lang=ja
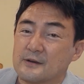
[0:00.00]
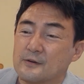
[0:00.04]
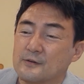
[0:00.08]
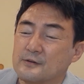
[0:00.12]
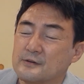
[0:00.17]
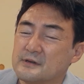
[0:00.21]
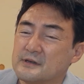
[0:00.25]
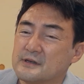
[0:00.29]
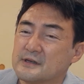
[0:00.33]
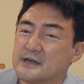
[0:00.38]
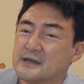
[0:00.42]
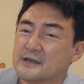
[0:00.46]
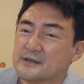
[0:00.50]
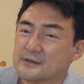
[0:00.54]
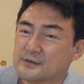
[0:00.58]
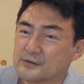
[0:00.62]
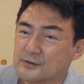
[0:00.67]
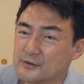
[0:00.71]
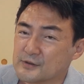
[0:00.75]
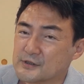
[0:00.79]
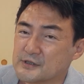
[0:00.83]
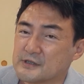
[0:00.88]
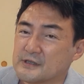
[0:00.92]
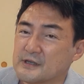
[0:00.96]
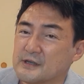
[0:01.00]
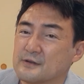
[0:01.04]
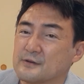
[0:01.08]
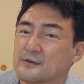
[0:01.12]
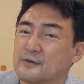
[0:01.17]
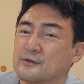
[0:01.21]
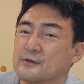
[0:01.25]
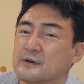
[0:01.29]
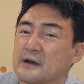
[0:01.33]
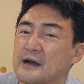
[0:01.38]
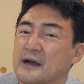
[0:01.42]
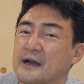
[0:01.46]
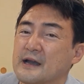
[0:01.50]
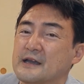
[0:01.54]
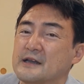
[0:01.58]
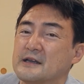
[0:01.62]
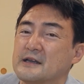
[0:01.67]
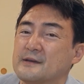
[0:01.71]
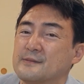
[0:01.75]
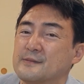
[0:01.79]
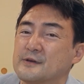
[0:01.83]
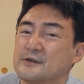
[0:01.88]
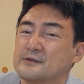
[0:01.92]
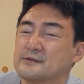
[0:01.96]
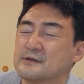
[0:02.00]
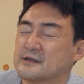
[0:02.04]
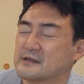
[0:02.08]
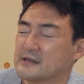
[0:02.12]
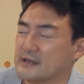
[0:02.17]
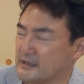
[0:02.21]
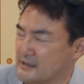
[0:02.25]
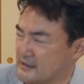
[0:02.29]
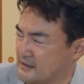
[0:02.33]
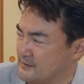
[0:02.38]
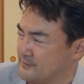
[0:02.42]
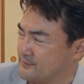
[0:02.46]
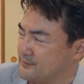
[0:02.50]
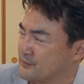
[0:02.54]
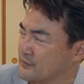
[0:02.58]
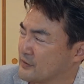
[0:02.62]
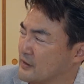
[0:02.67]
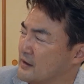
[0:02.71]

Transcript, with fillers: 音楽としてのハイレベルな出来、